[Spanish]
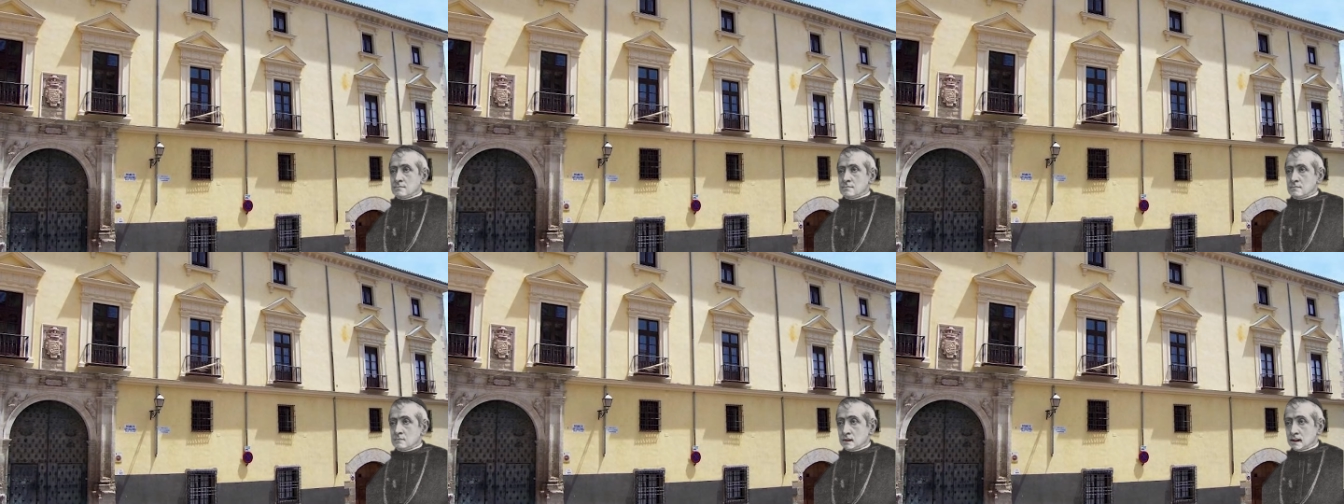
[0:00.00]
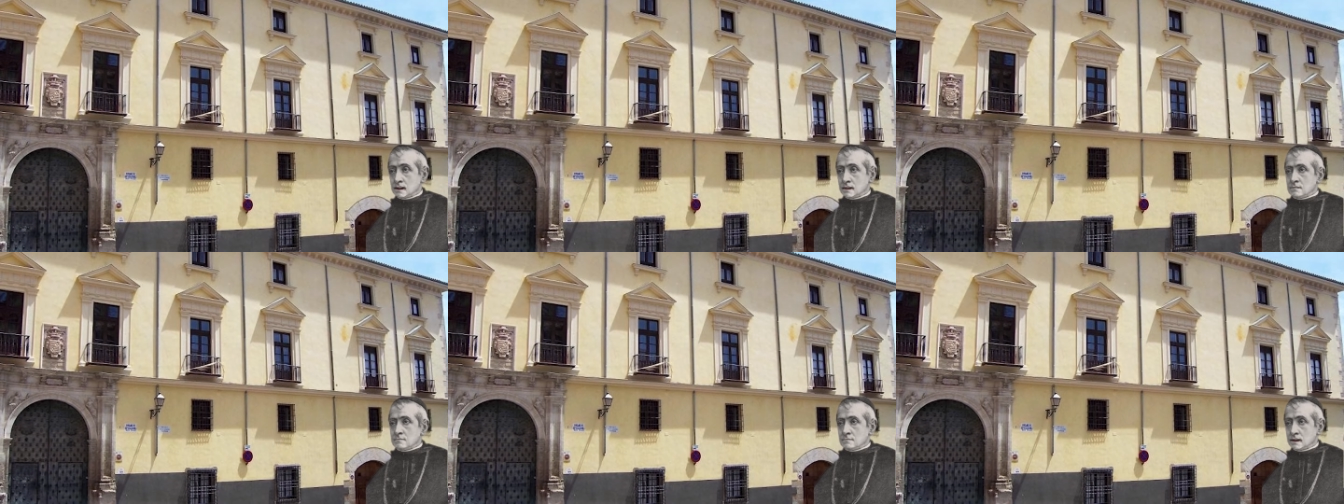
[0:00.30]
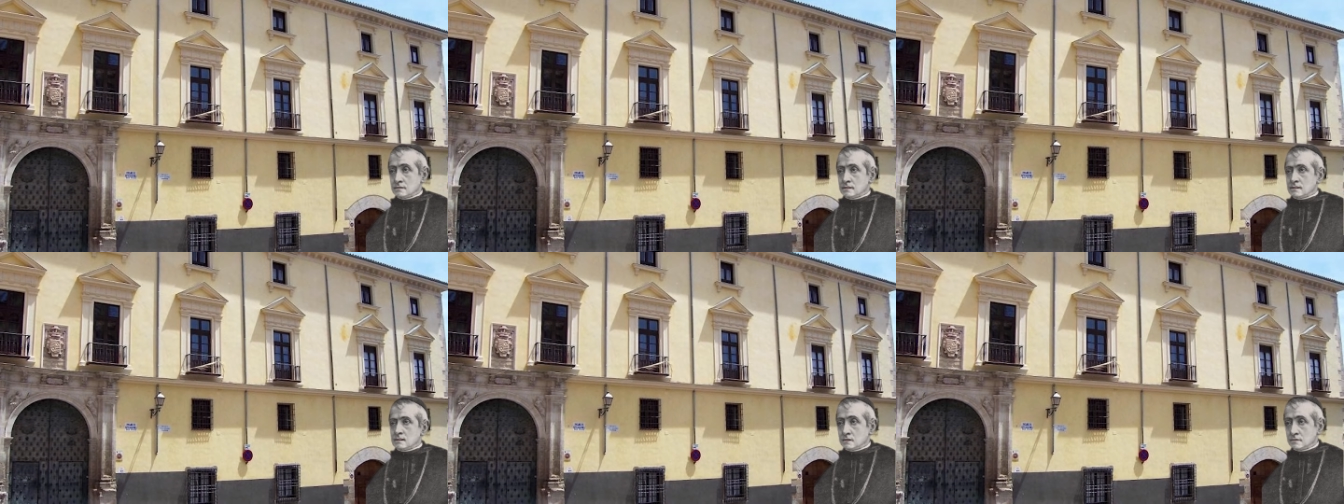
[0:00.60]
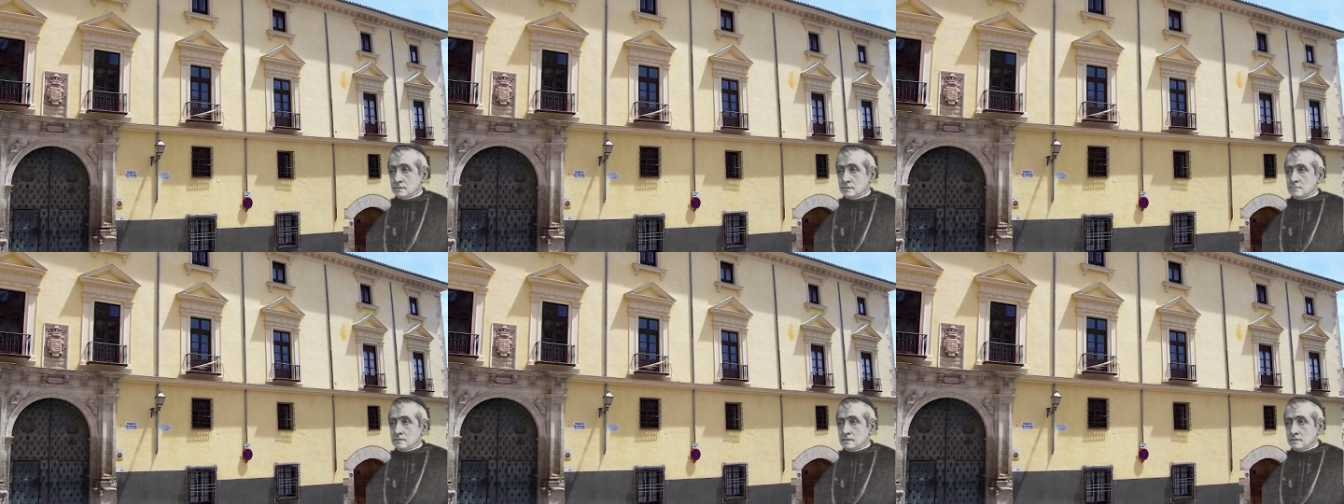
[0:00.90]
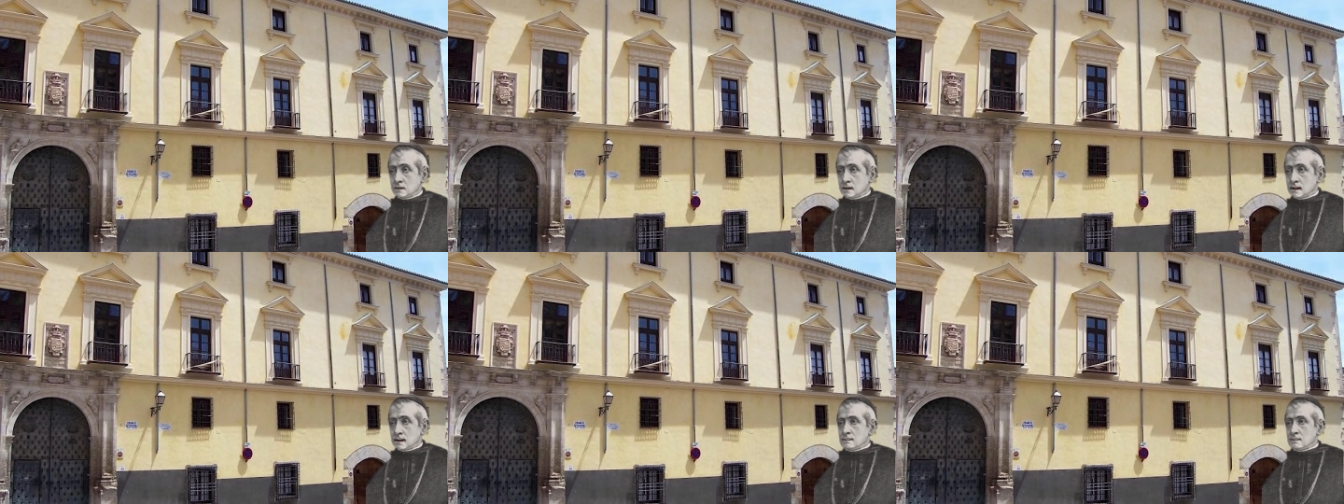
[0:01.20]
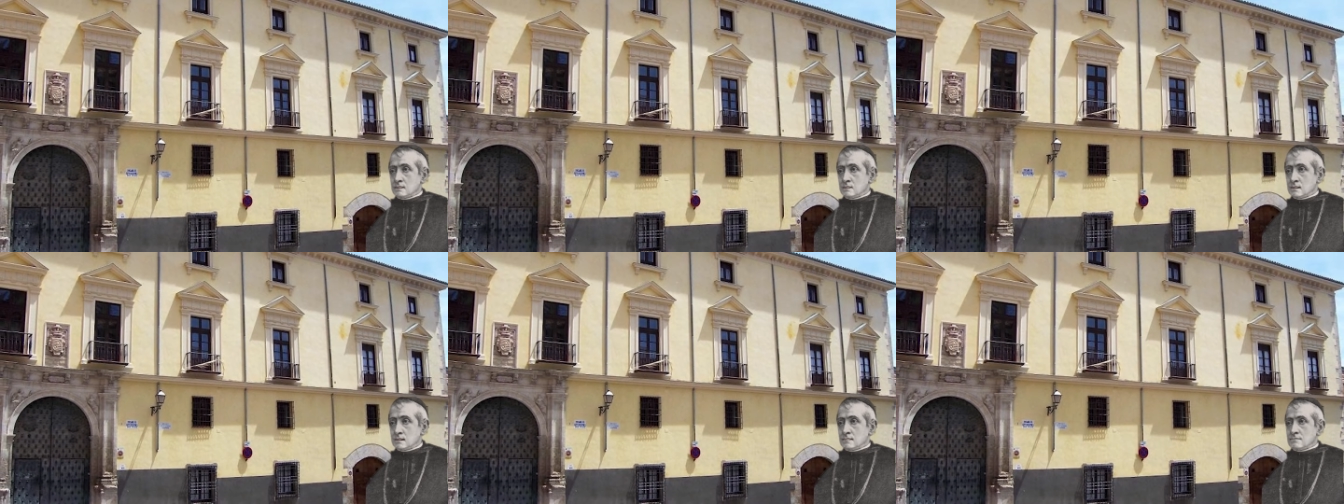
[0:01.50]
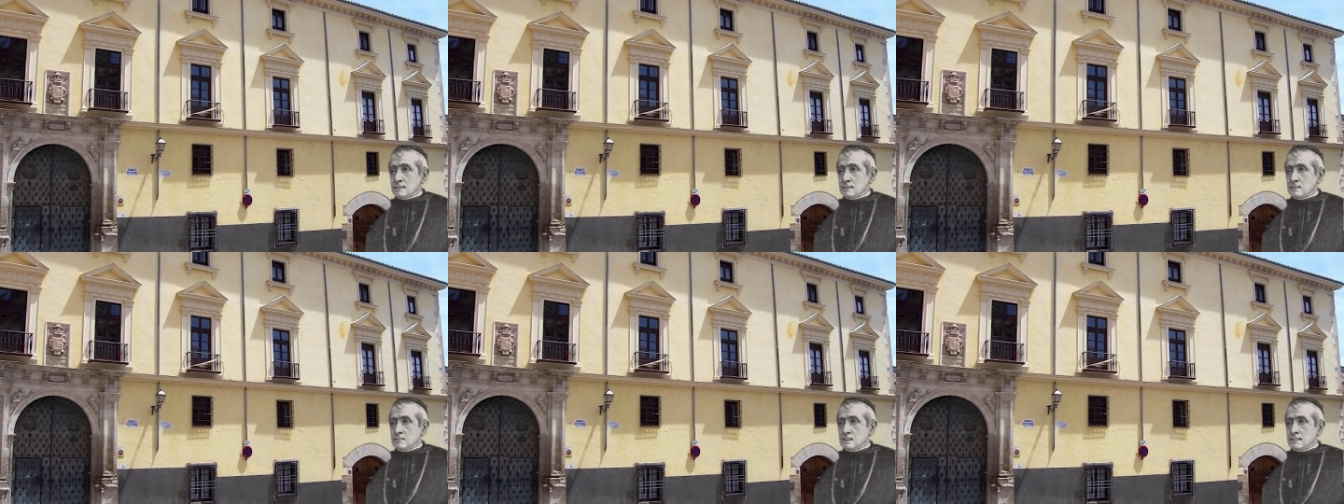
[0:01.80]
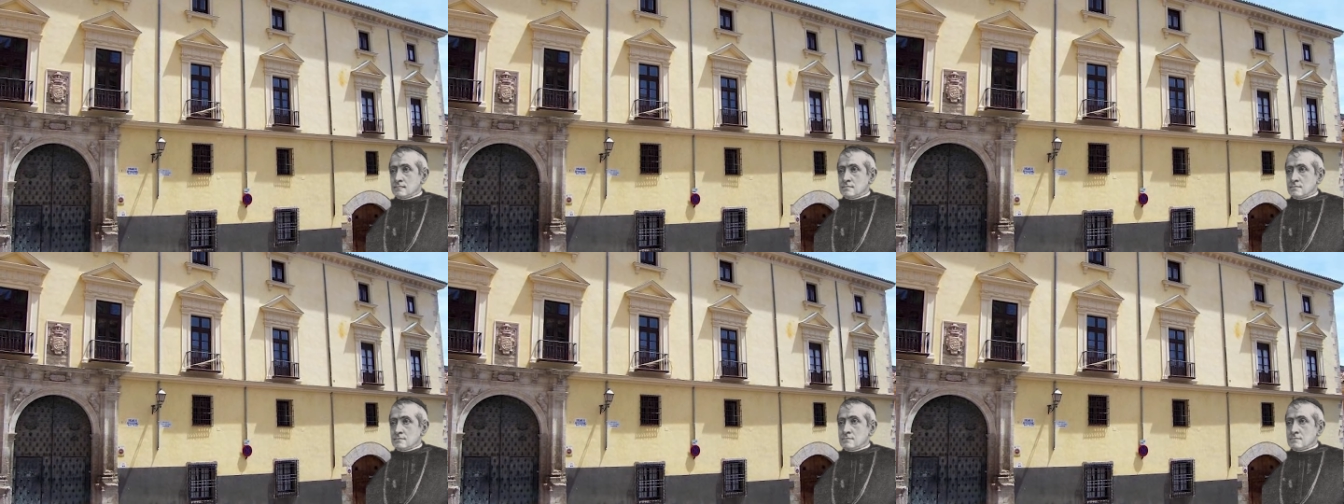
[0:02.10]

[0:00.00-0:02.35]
pero el arzobispo de Zaragoza se opuso,